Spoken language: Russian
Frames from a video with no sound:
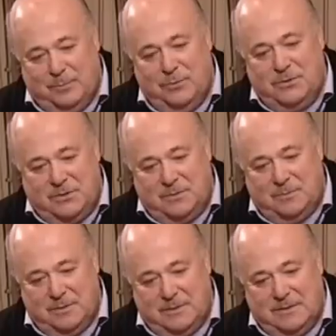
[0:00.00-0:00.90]
путь
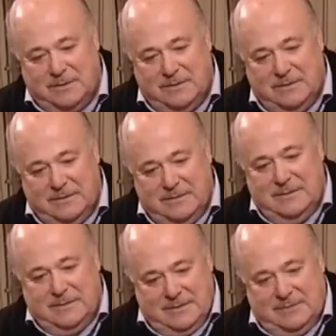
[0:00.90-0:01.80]
был
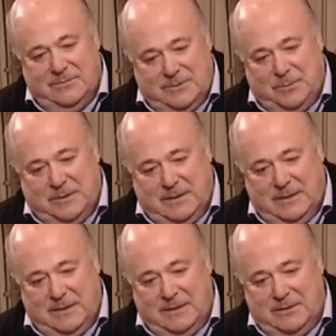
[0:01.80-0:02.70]
этого
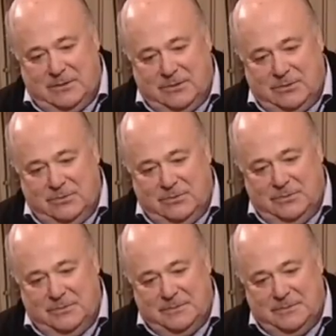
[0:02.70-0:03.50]
спектакля, что